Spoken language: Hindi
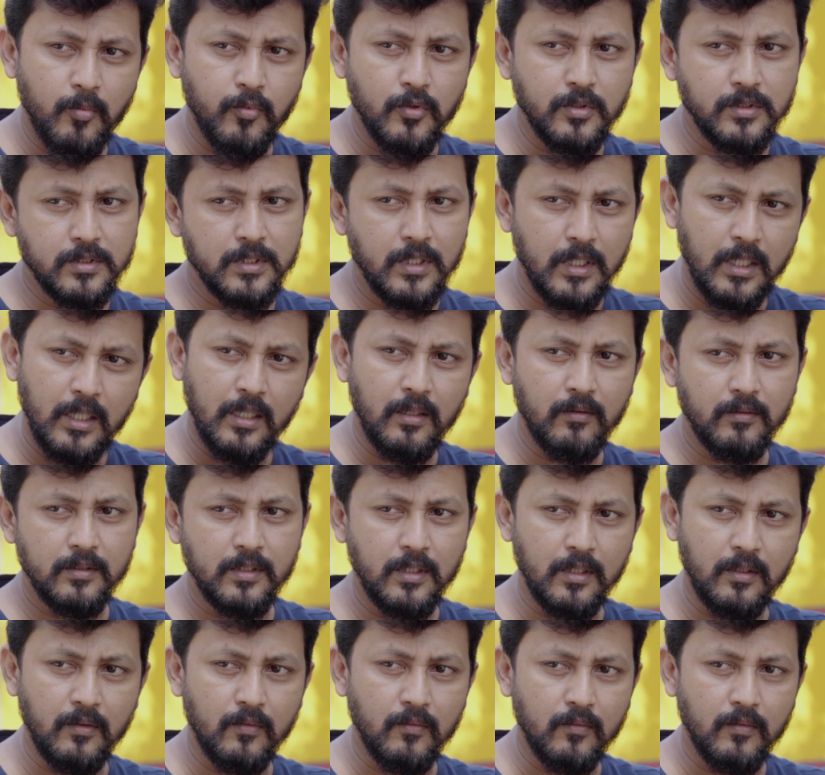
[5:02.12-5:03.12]
पकड़ कर ही तो यहाँ
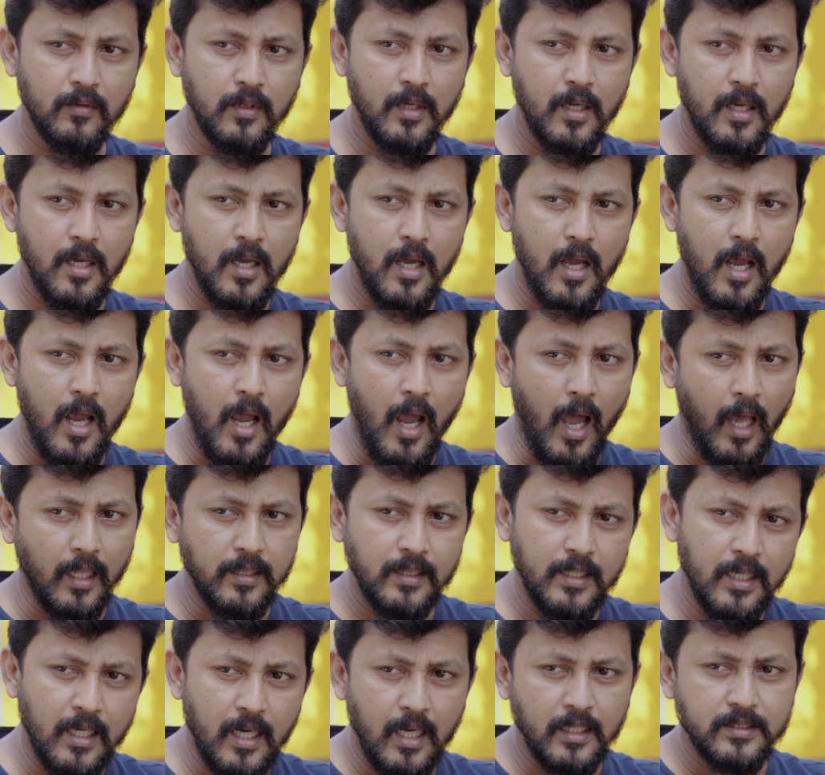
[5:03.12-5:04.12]
आओगी ना
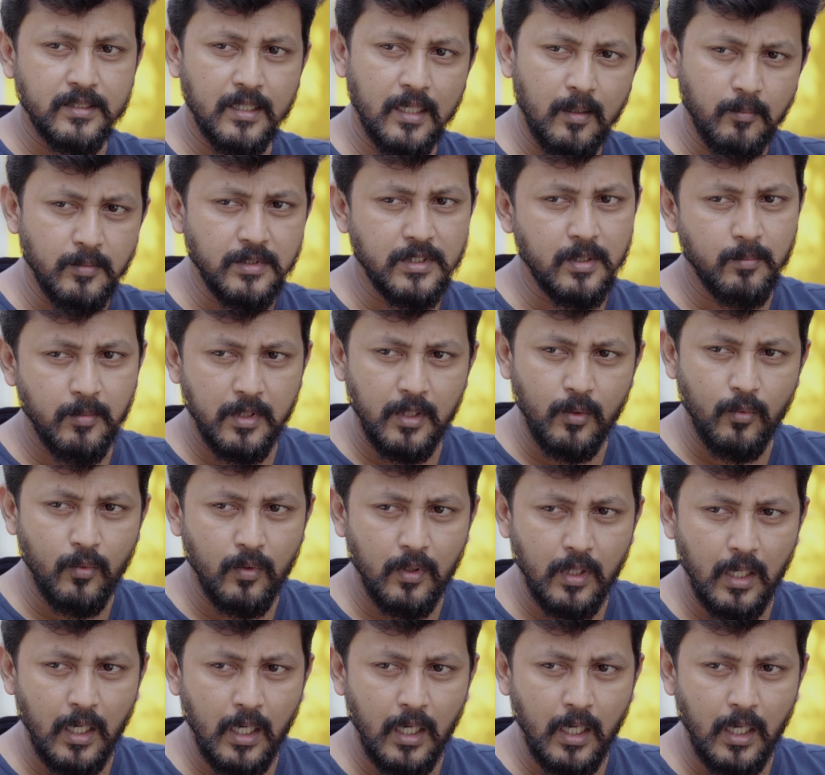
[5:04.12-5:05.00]
वो पैसे तो तुम्हारे मैं